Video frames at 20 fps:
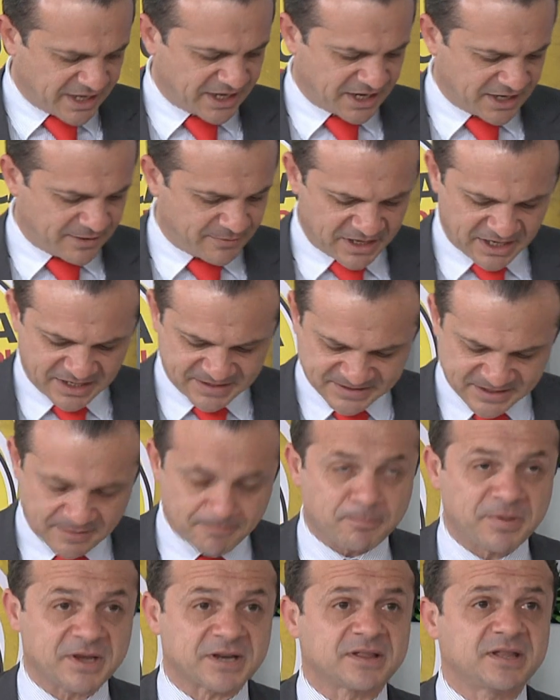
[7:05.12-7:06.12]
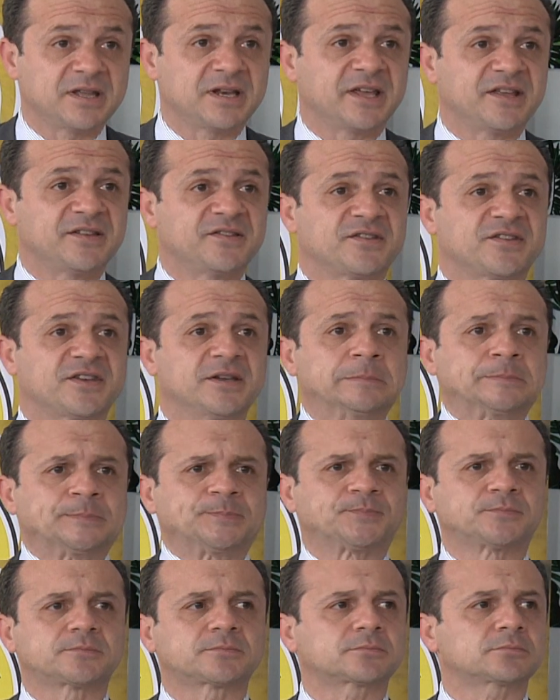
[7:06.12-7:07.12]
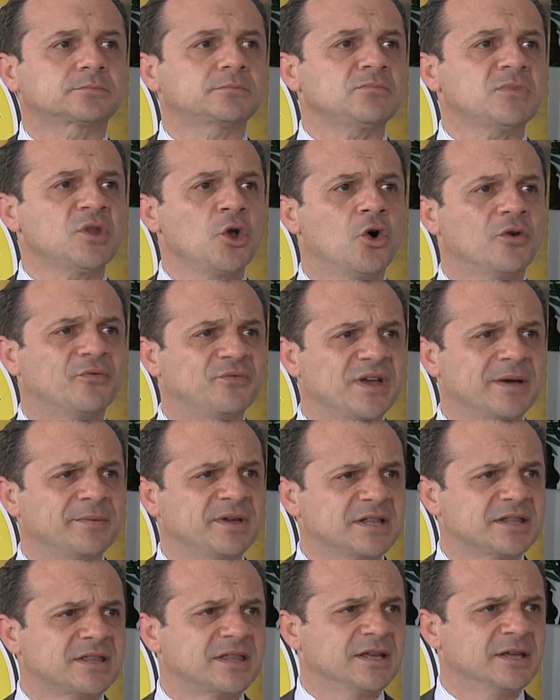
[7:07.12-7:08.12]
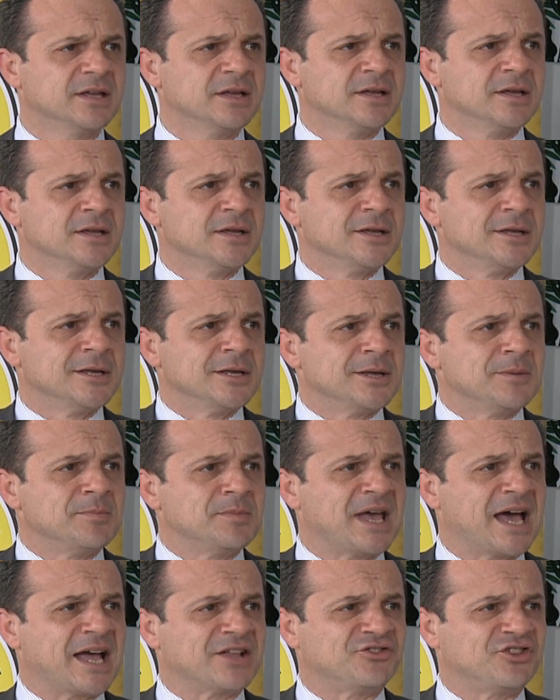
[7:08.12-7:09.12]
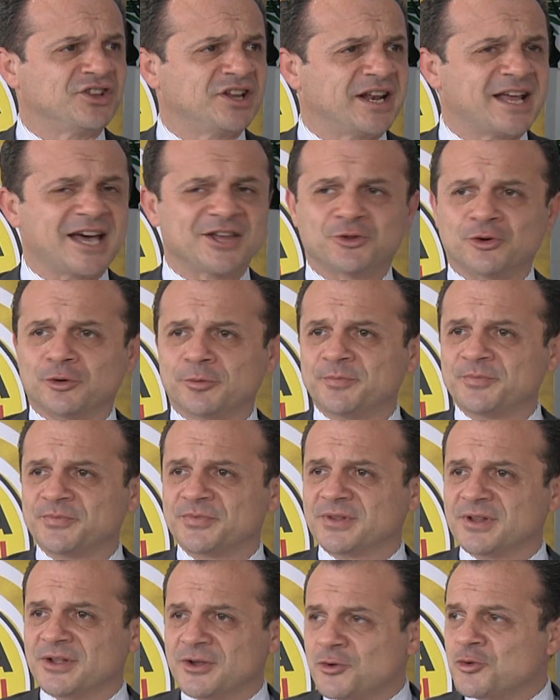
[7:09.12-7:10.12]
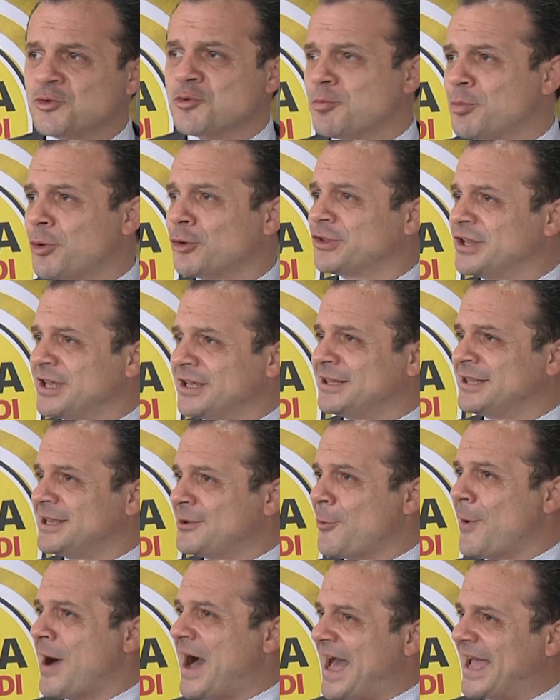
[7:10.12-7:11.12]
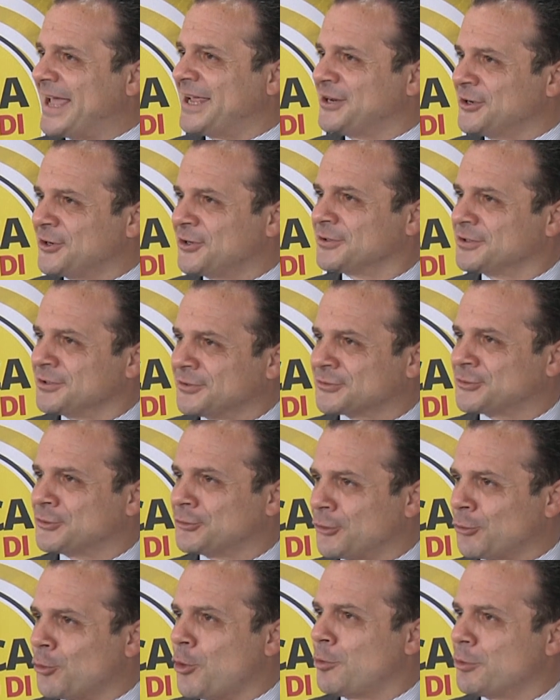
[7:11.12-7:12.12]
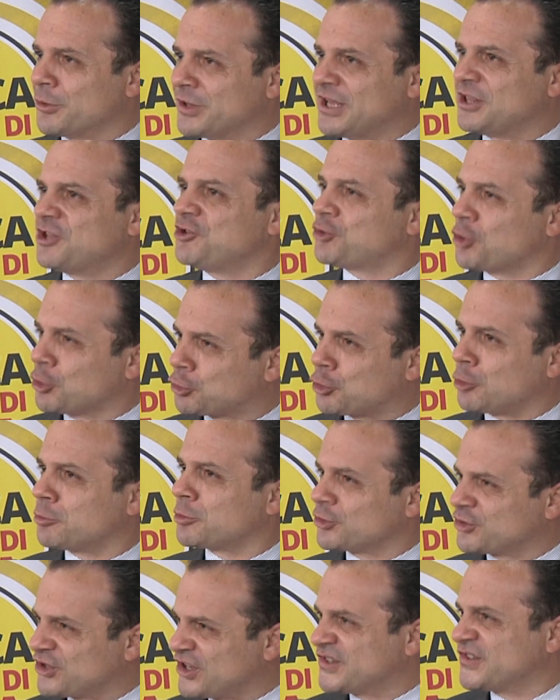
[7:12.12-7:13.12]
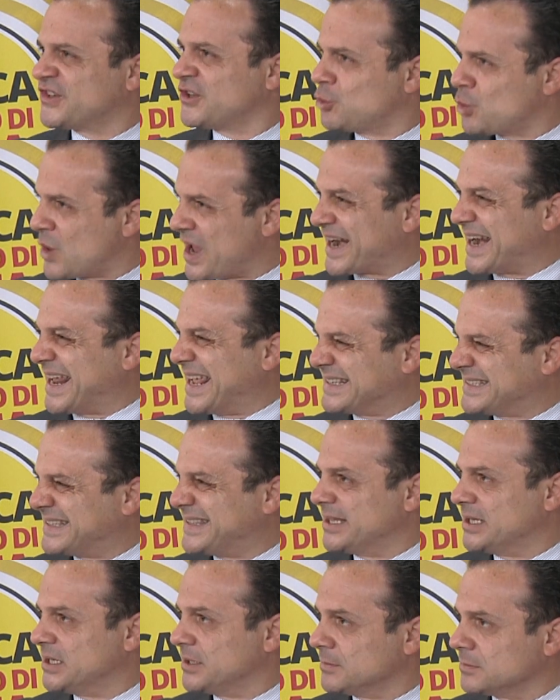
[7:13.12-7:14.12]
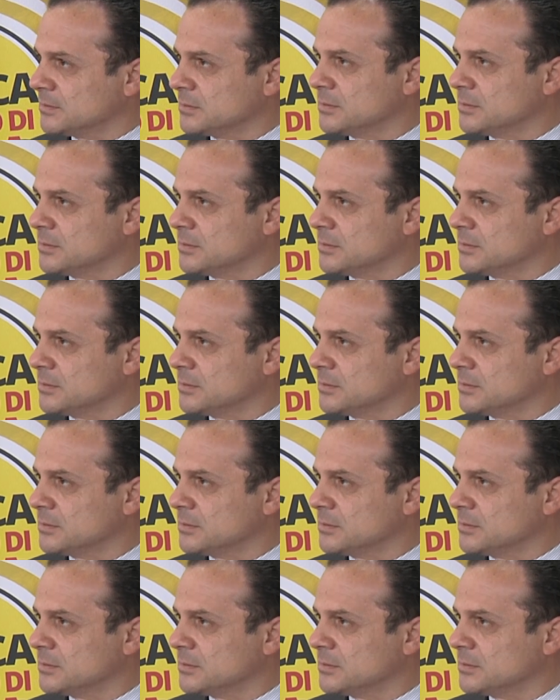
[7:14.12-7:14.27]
irriverenza e impertinenza ovviamente mi ha generato un po' di, di guai, no? io sono l'uomo dei 18 processi e due arresti